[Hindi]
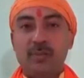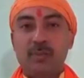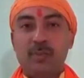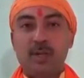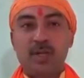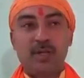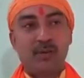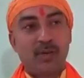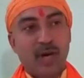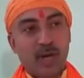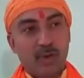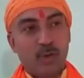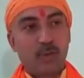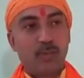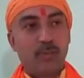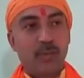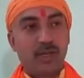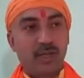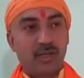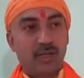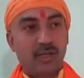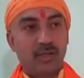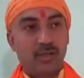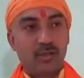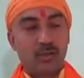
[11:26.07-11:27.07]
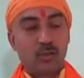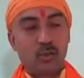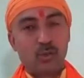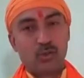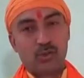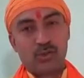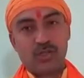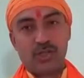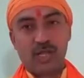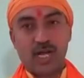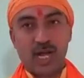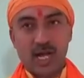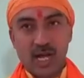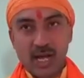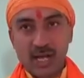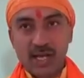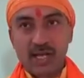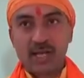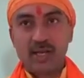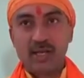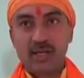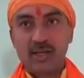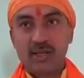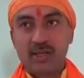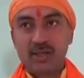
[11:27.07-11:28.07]
परिवारों में खुशियाँ
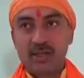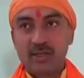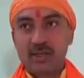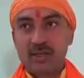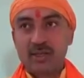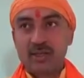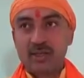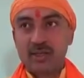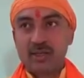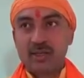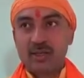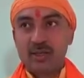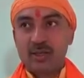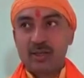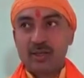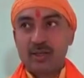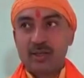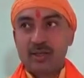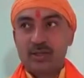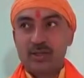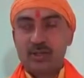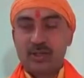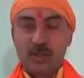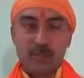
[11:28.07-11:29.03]
आए